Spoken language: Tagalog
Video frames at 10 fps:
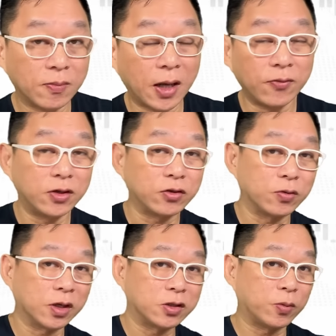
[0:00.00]
life
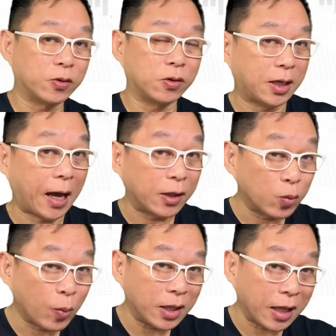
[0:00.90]
insurance po,
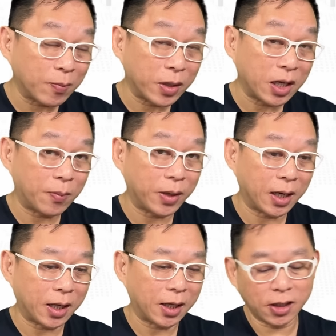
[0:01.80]
annual lang
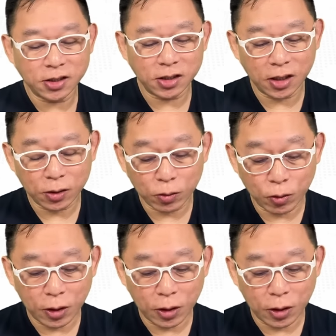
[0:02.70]
binabayaran. Kasi sa totoo